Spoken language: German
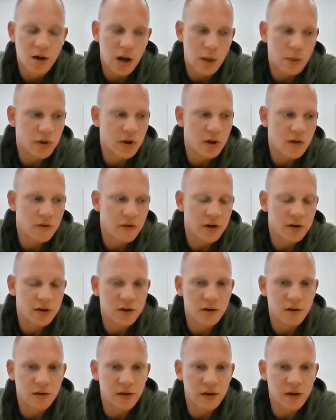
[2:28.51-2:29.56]
Aber da erwarte
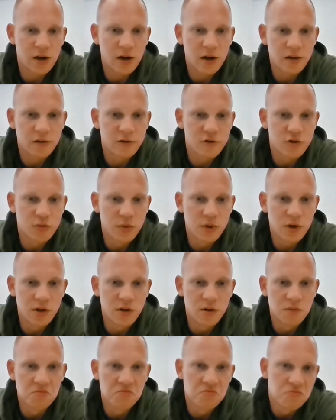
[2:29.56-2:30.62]
ich ein sehr heißes
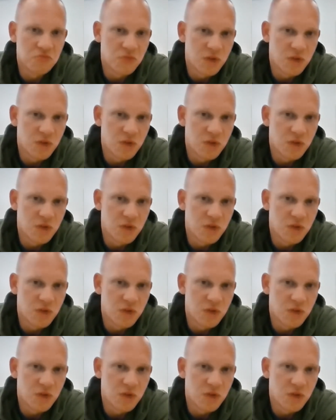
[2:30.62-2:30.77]
Spiel.